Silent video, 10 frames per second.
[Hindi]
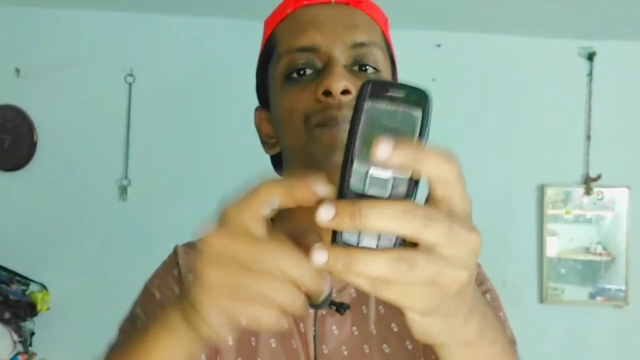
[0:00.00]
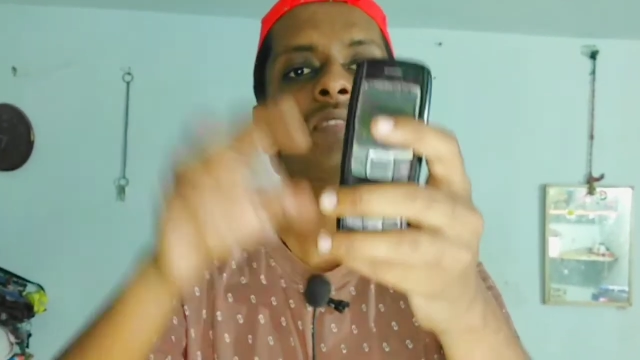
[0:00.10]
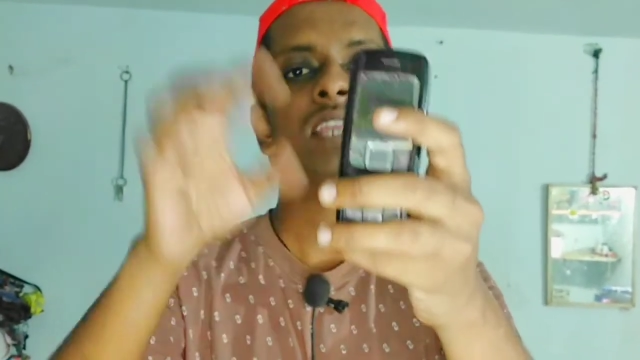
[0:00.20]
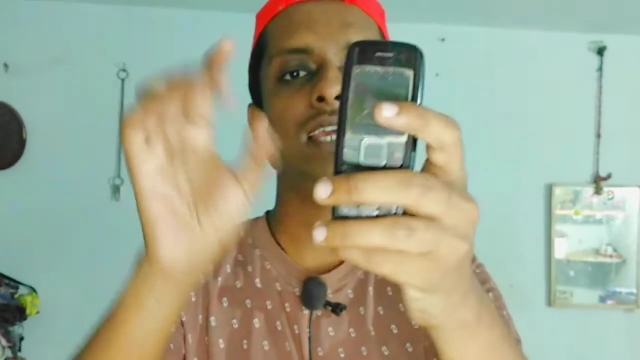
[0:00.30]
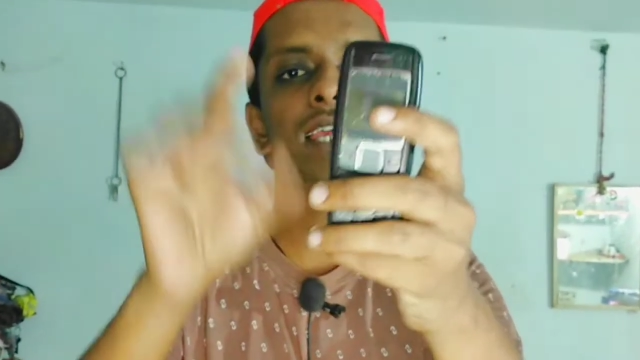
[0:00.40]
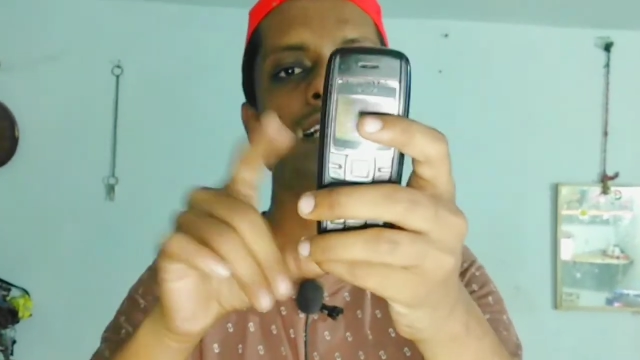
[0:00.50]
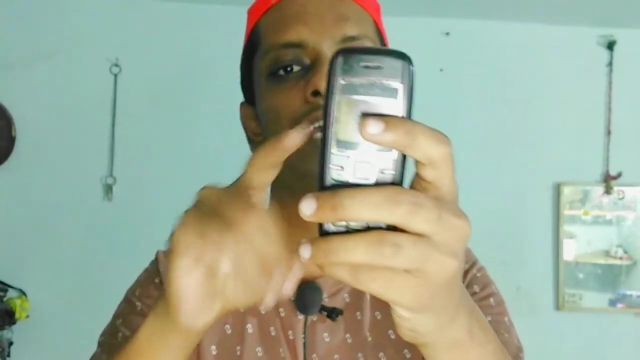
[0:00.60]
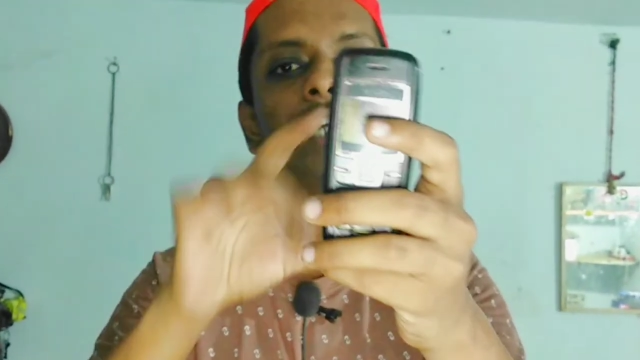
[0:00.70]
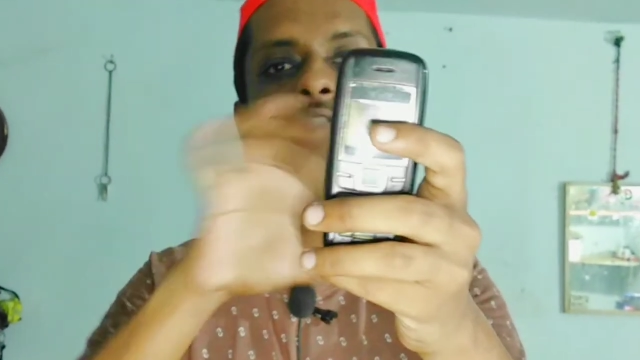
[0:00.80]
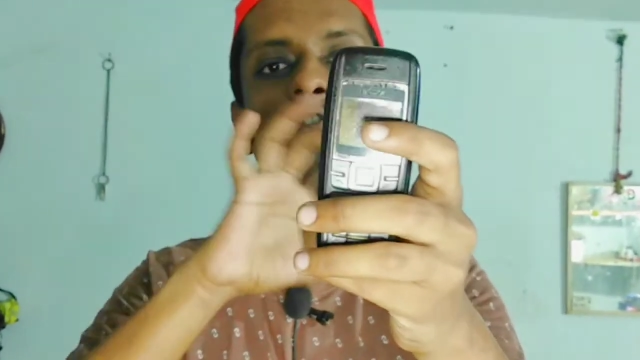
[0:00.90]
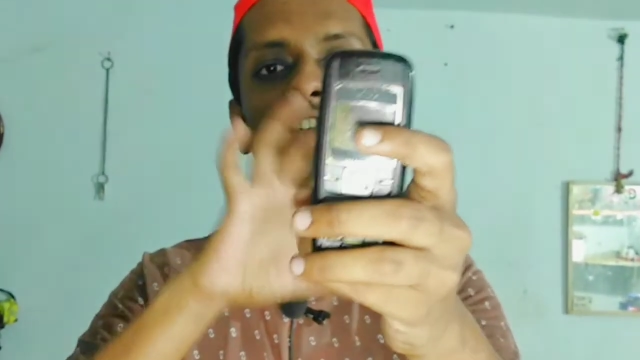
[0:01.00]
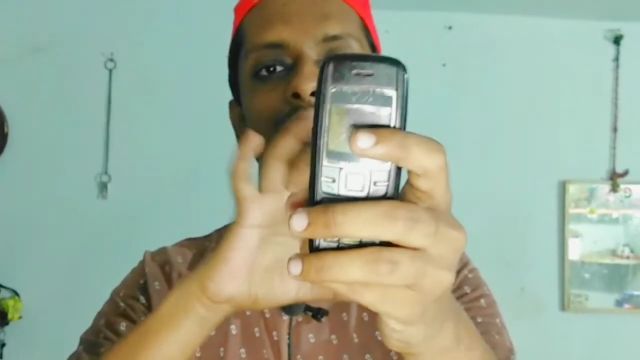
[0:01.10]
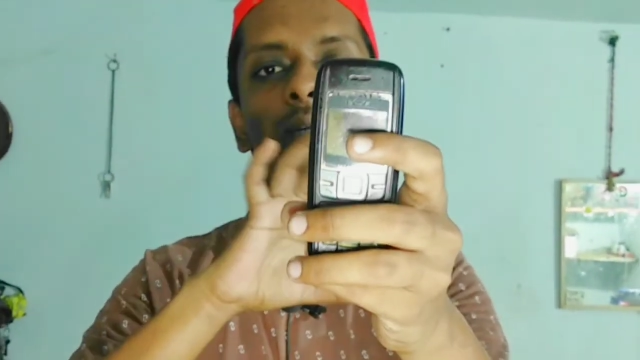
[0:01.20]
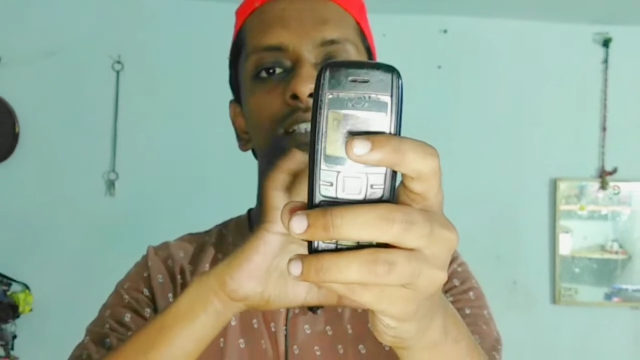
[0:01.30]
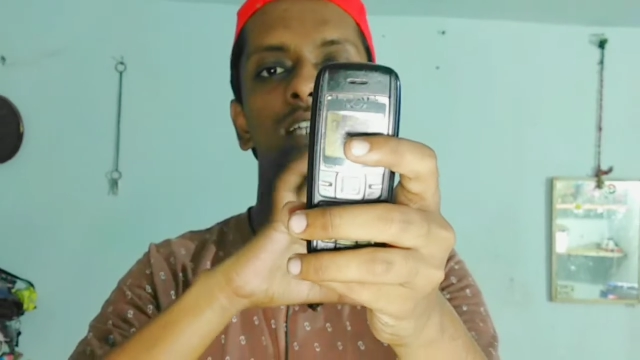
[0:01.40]
एक लाइक तो ज़रूर बनता
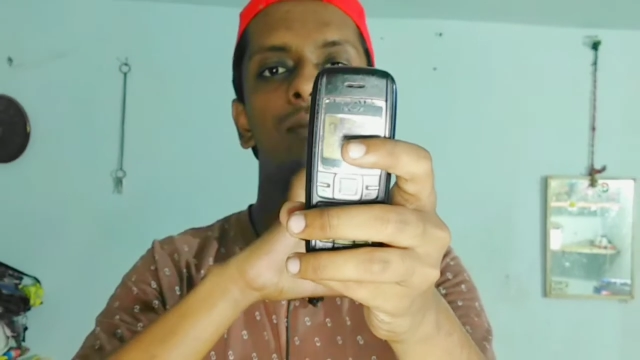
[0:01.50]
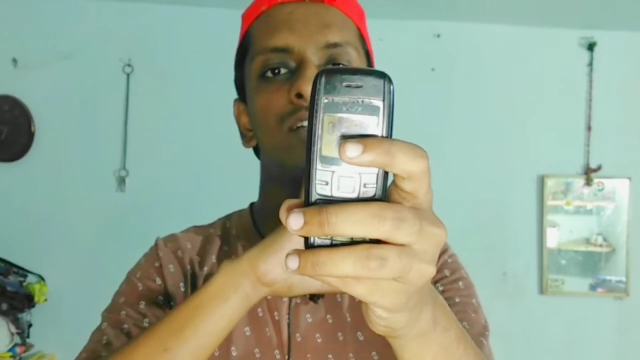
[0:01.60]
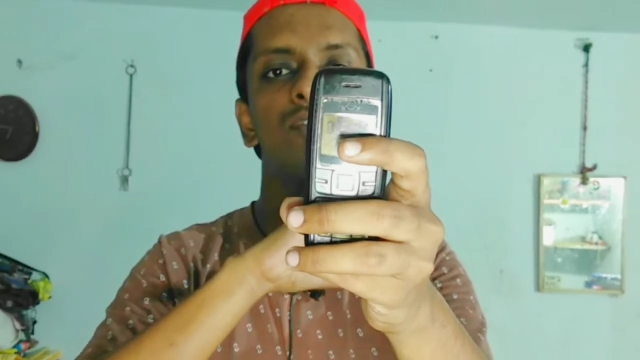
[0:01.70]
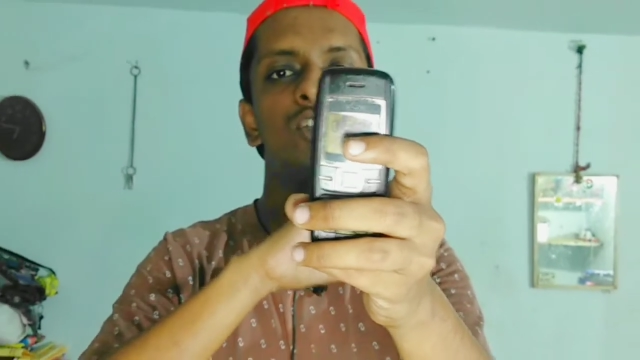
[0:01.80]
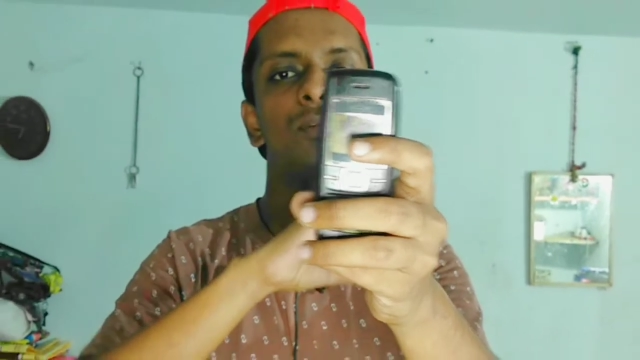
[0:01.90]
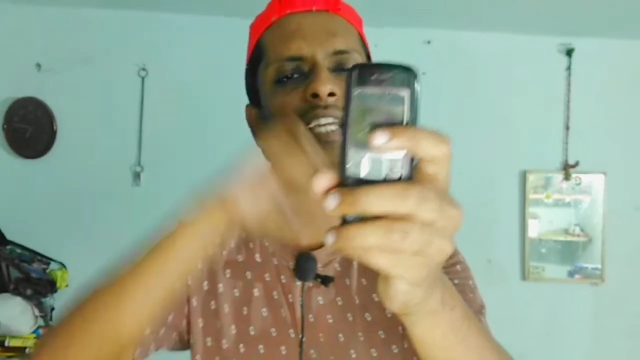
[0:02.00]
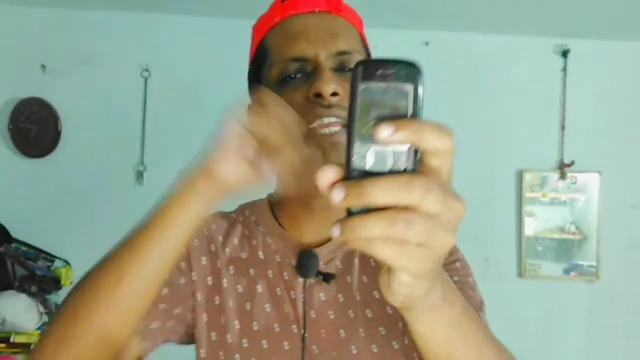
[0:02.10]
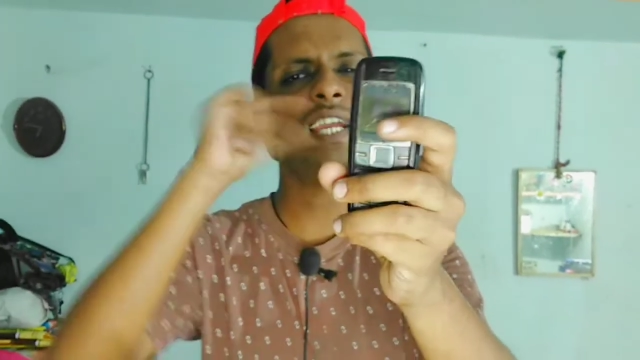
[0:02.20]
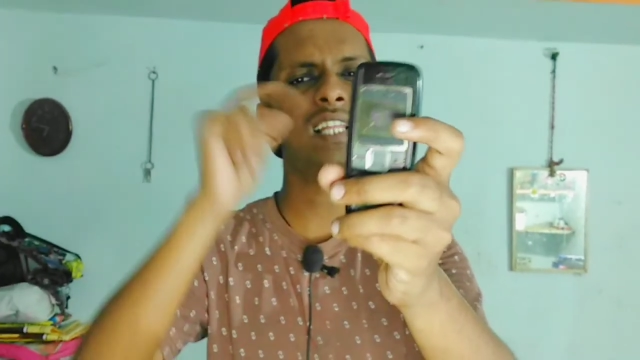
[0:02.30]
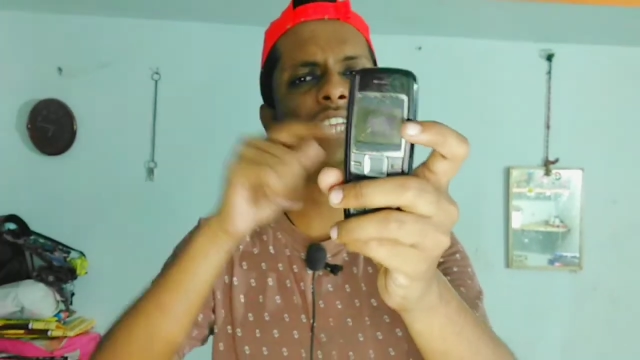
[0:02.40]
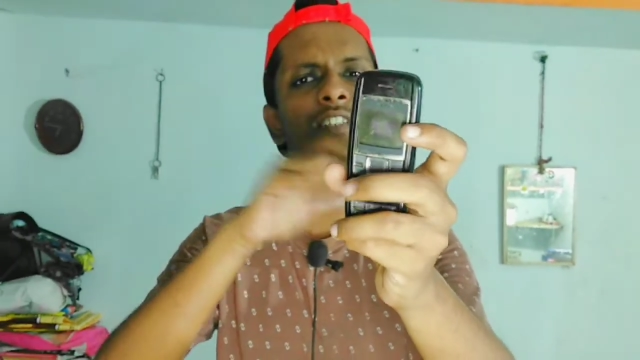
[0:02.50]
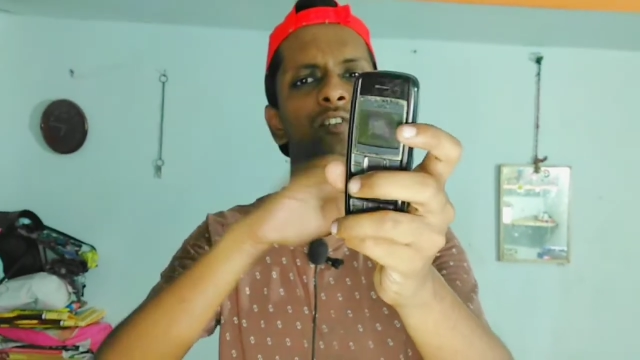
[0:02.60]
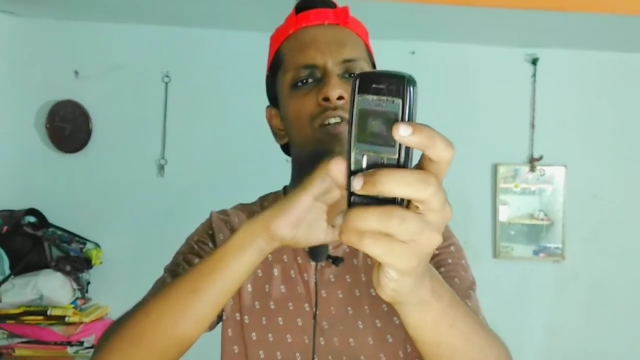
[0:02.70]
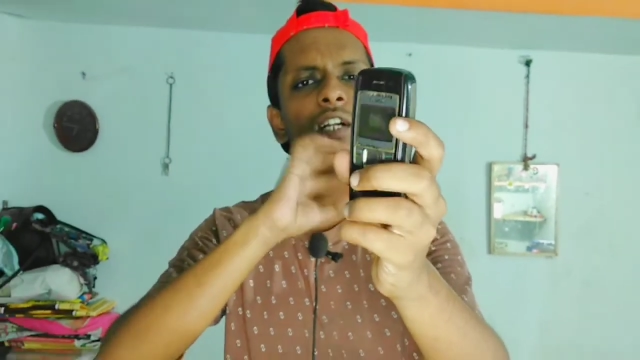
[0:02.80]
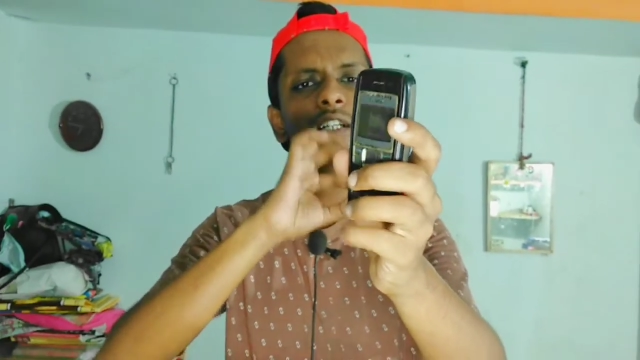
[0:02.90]
है हमारे वीडियो पे तो एक लाइक ज़रूर कर
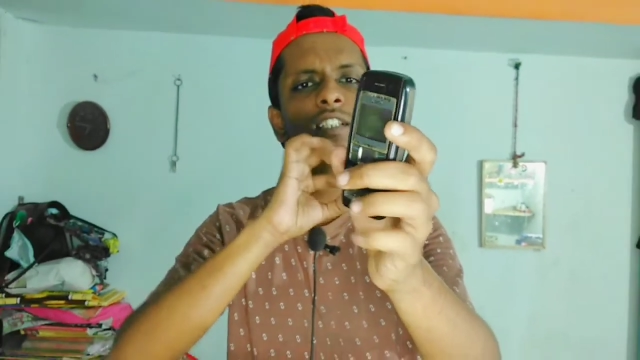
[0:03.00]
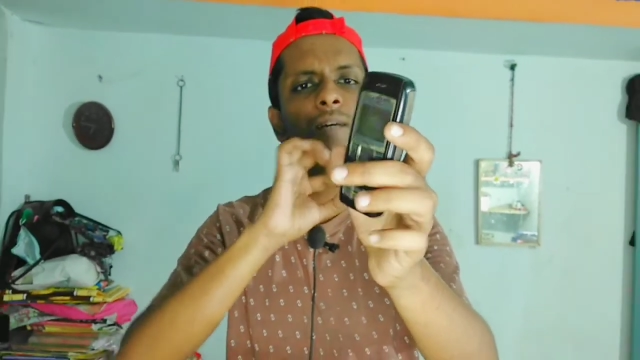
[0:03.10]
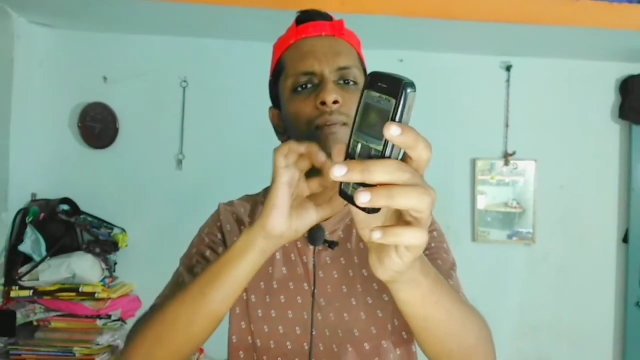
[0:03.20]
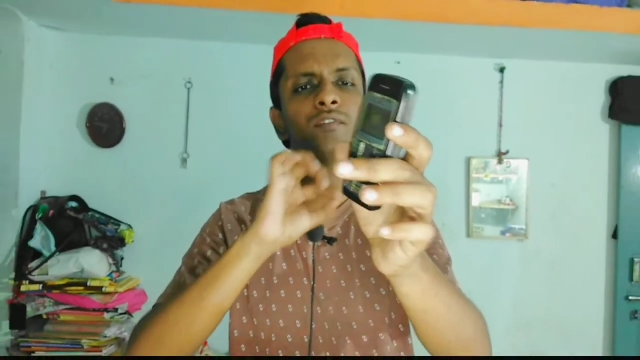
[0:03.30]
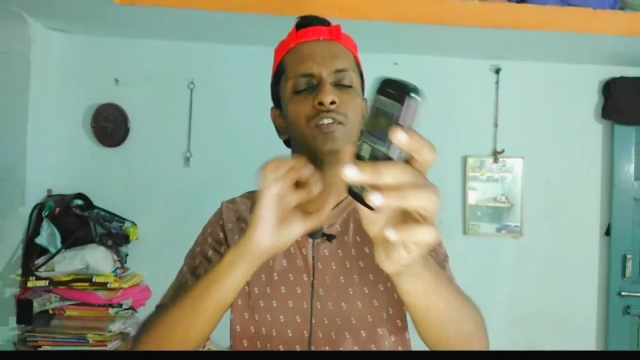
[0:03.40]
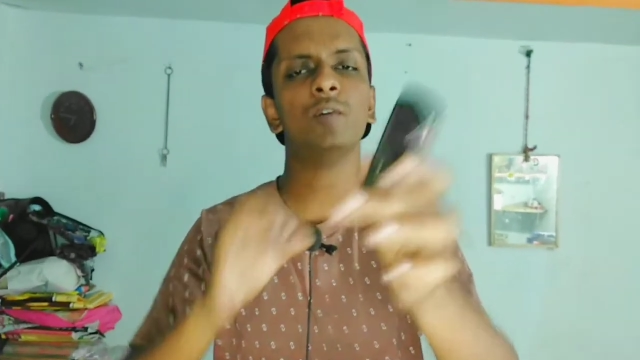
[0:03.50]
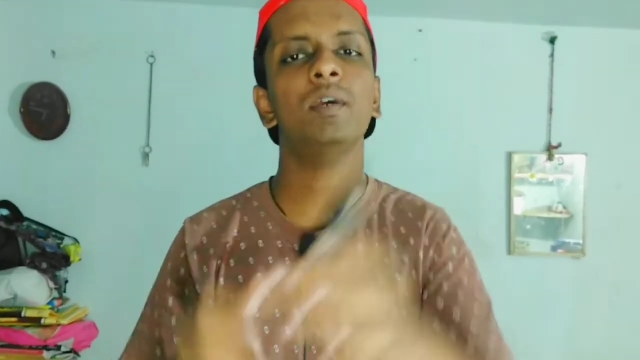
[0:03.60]
देना हमारे वीडियो पे